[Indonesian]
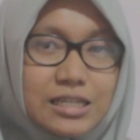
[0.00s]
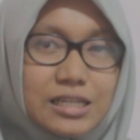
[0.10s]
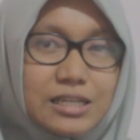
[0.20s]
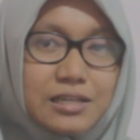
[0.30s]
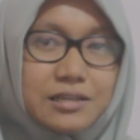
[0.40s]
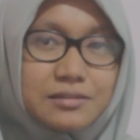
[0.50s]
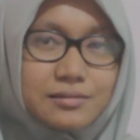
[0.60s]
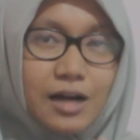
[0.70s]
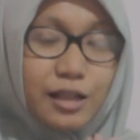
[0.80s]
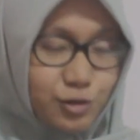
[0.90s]
di
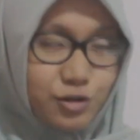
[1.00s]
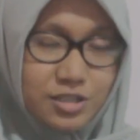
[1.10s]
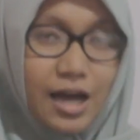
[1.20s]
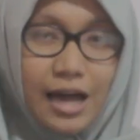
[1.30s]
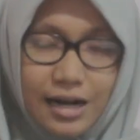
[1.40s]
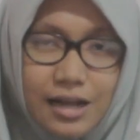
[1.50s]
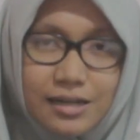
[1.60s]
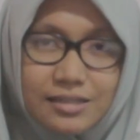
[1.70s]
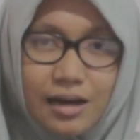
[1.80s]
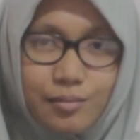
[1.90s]
kantor
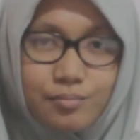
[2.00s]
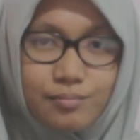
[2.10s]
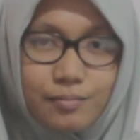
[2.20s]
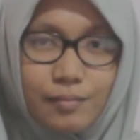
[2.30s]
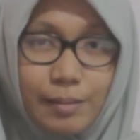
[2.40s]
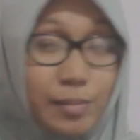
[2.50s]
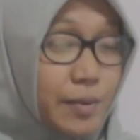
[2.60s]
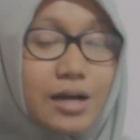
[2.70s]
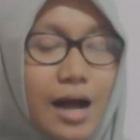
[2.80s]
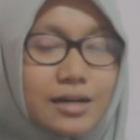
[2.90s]
sekarang yang kami
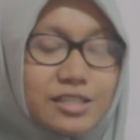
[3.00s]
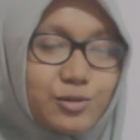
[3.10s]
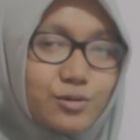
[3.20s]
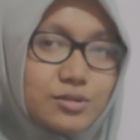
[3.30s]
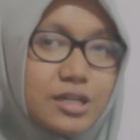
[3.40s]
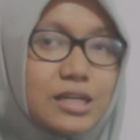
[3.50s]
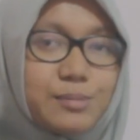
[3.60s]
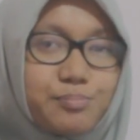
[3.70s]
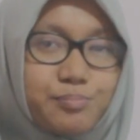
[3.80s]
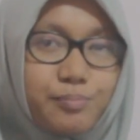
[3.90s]
pegang gitu.
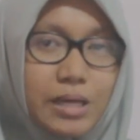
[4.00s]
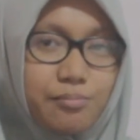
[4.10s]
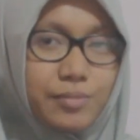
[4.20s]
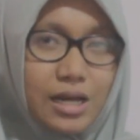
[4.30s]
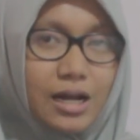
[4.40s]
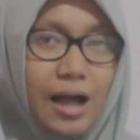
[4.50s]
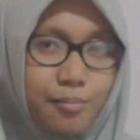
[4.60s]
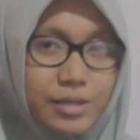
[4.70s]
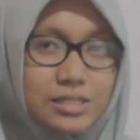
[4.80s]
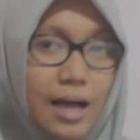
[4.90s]
Jadi impian
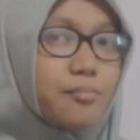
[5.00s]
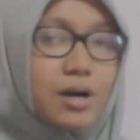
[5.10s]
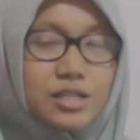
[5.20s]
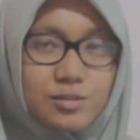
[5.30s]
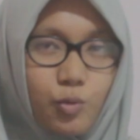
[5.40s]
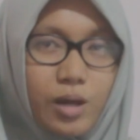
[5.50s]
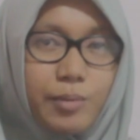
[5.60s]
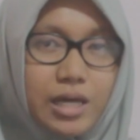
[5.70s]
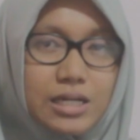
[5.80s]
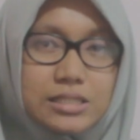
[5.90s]
kami sama, semuanya
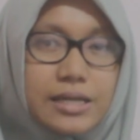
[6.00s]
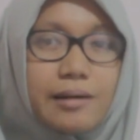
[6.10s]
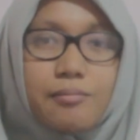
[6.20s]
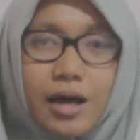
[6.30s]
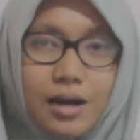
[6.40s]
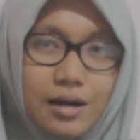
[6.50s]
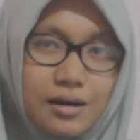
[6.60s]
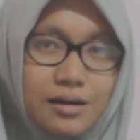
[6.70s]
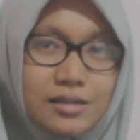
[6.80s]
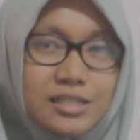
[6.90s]
pengen ke Jerman
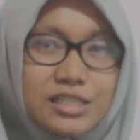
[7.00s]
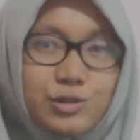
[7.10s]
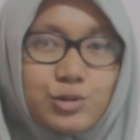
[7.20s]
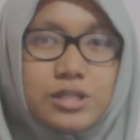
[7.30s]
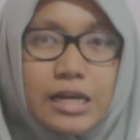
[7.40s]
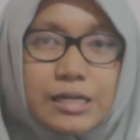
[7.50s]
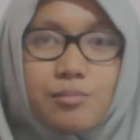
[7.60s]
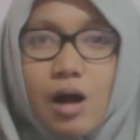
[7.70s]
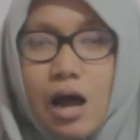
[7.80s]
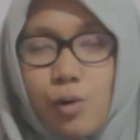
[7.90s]

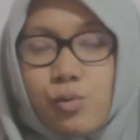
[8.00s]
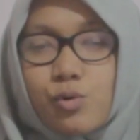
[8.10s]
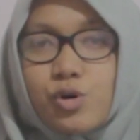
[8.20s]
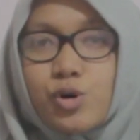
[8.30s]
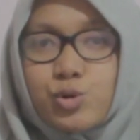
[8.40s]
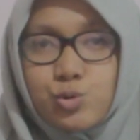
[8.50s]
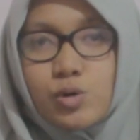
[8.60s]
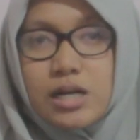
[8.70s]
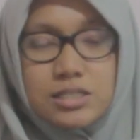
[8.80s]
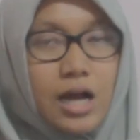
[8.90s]
jadi mau
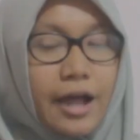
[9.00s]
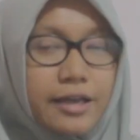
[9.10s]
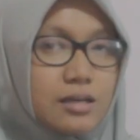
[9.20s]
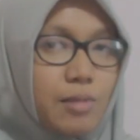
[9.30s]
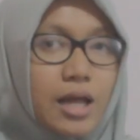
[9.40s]
tugasnya kayak